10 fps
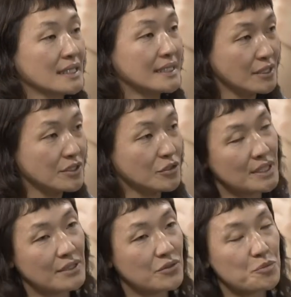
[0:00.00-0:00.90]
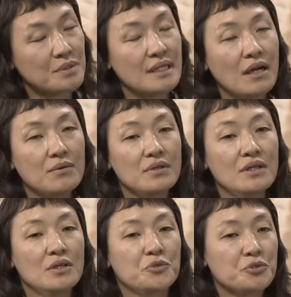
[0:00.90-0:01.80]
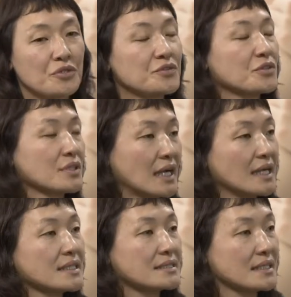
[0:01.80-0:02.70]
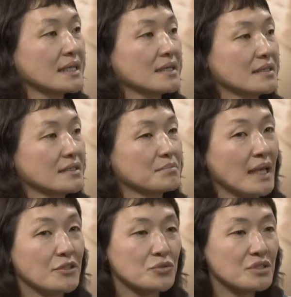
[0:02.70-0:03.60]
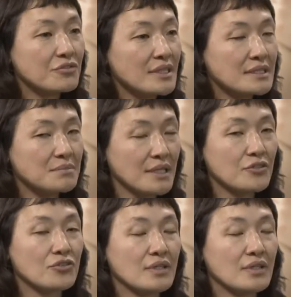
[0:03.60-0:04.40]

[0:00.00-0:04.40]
Dentro, então, dentro do hospital, os profissionais, né, médicos, infelizmente,